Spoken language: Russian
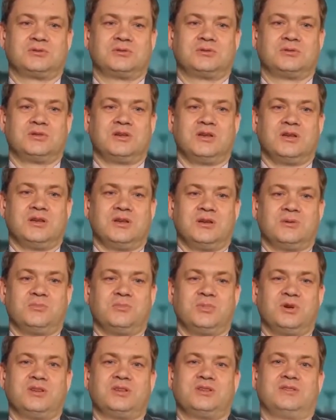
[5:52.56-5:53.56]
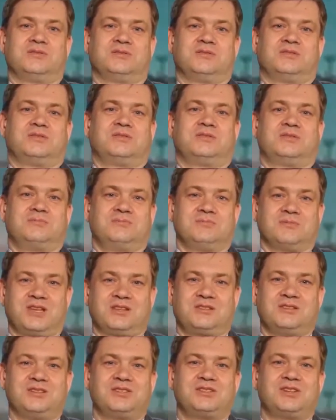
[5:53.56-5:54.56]
что мы
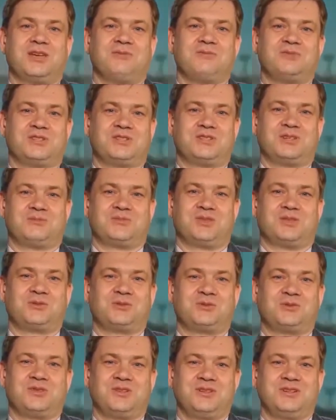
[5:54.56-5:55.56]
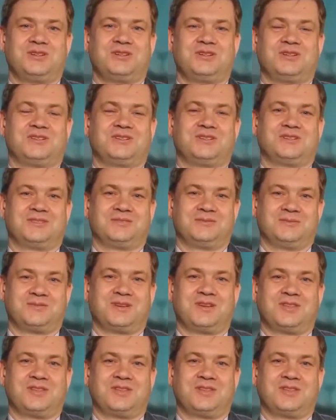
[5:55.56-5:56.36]
отличаемся чем-то от других, э,